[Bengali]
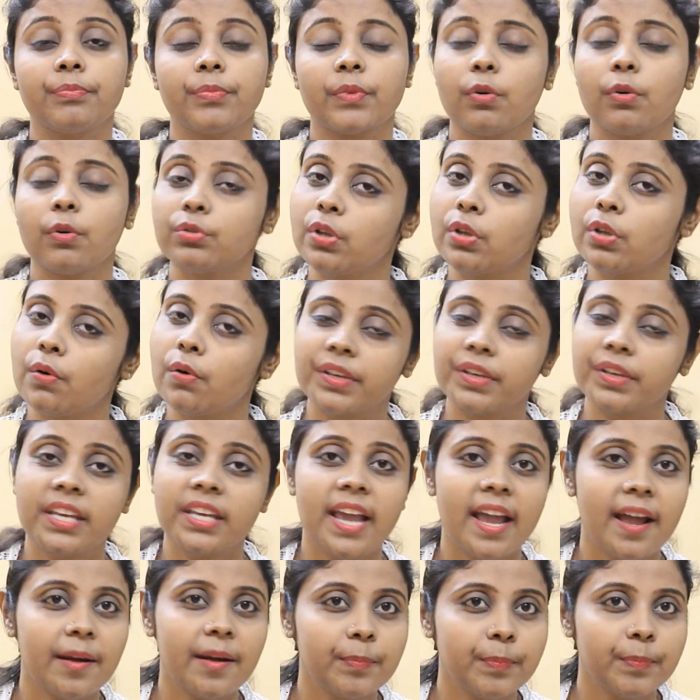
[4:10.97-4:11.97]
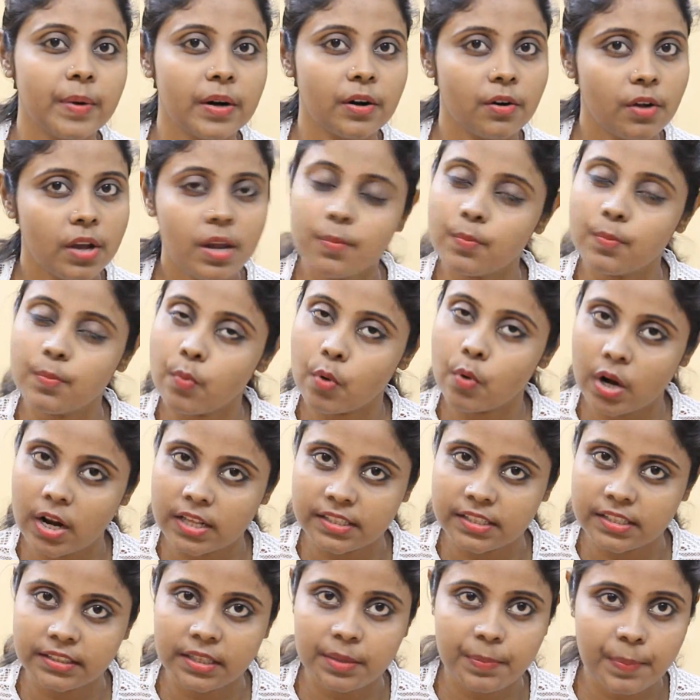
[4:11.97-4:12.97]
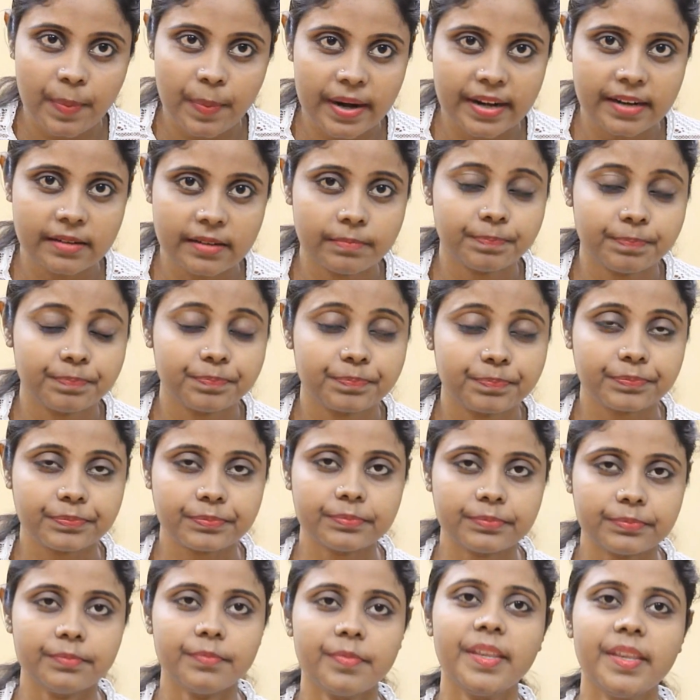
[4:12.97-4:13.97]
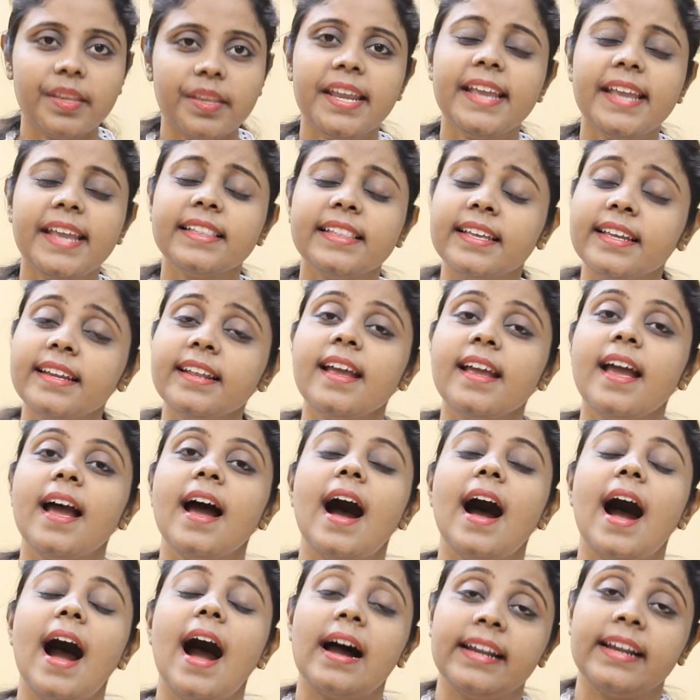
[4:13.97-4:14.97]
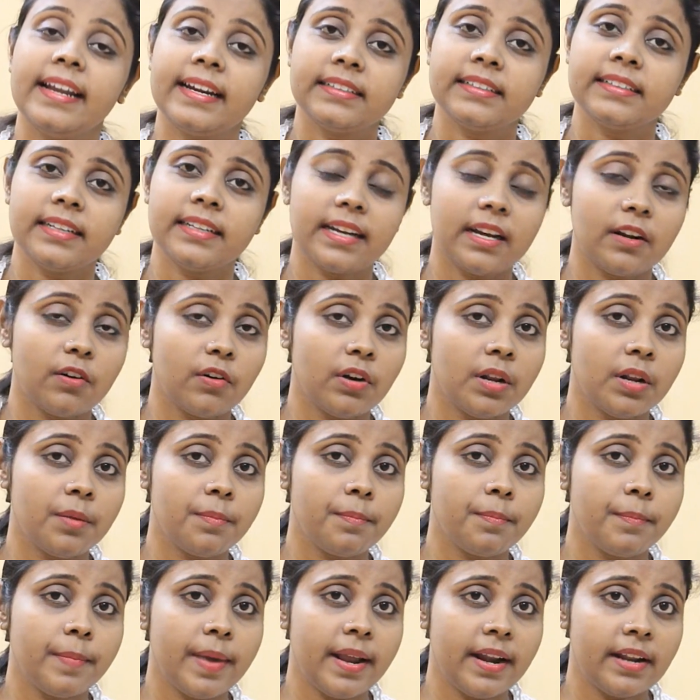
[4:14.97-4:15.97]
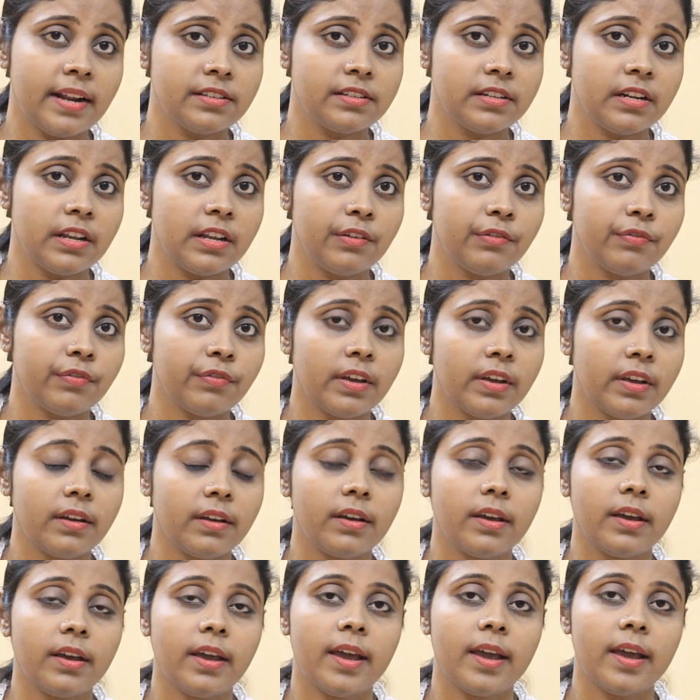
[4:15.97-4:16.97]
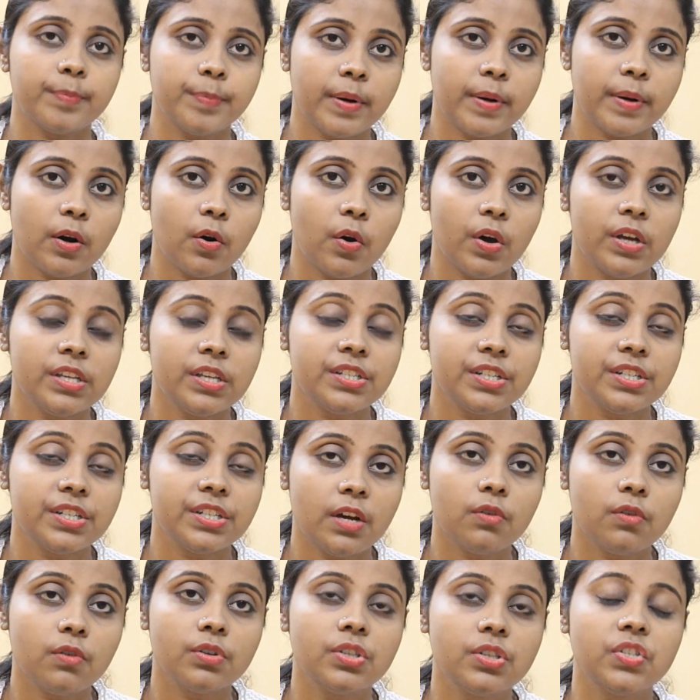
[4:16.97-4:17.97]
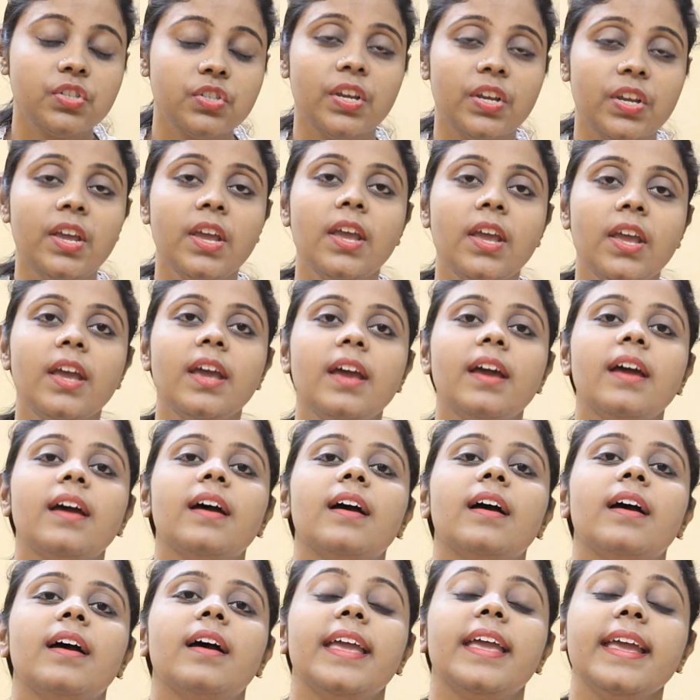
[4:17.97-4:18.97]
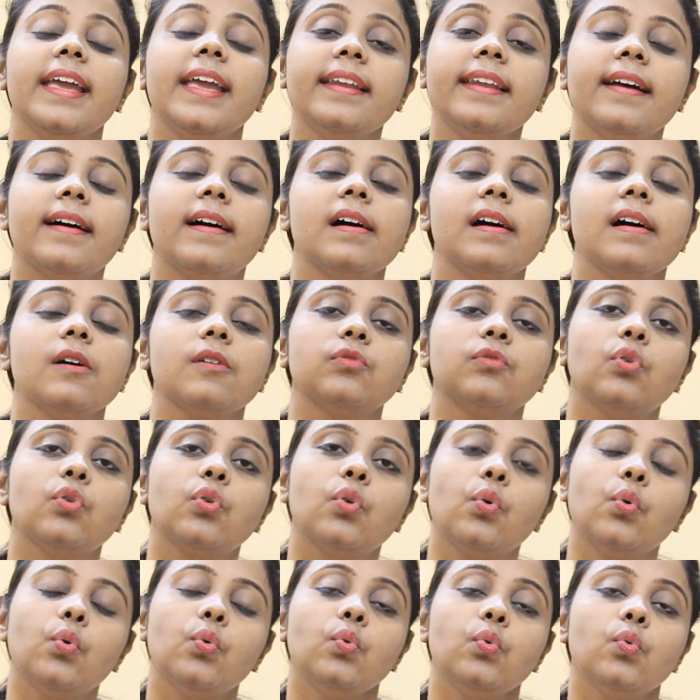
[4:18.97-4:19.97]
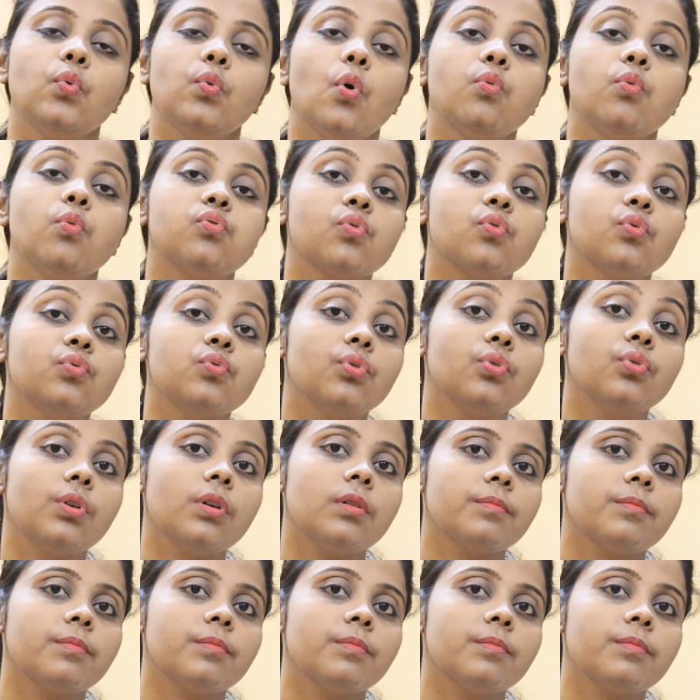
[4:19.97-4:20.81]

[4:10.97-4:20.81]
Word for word: কোথাও গিয়ে হ্যাম্পার হয় বলা যেতে পারে এদের আর একটা কারণে ম্যারেজ লাইফ হ্যাম্পার হয় যেটা হচ্ছে এরা ধরুন খুব সুন্দর